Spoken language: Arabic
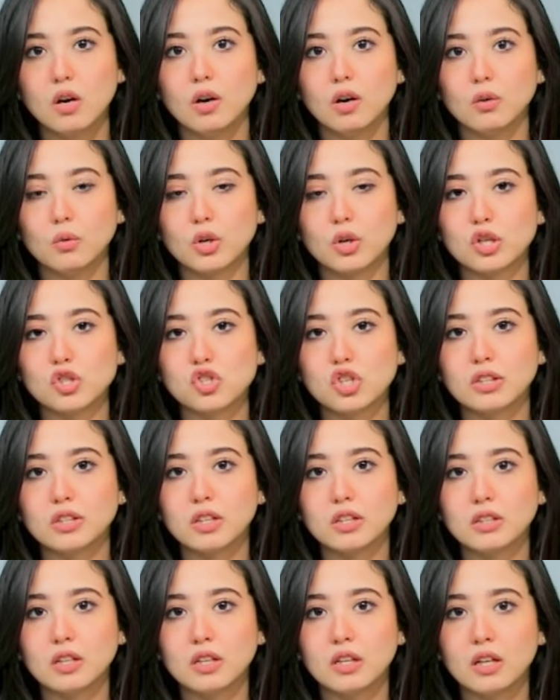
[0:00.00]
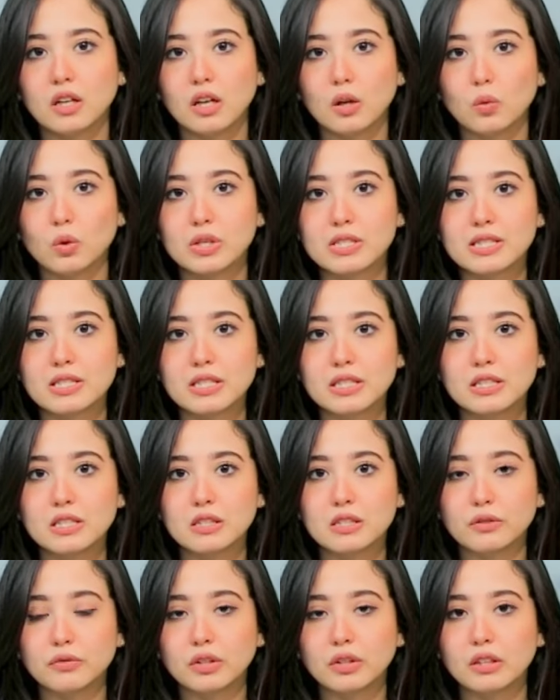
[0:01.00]
وشدد
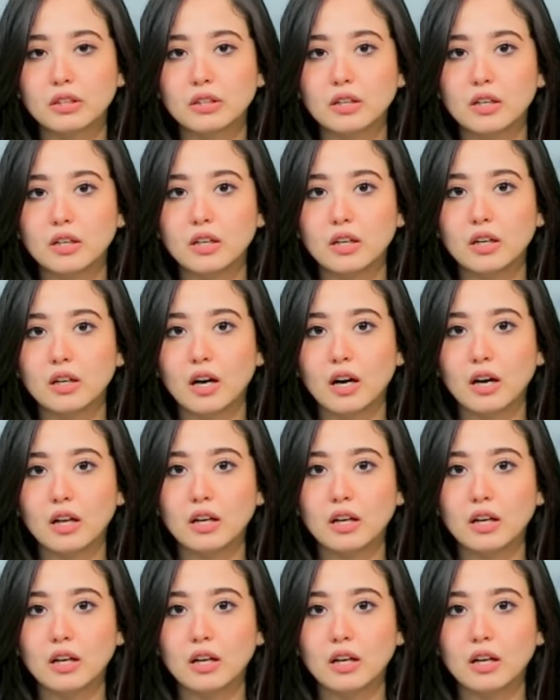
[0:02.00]
الوزير في اللقاء على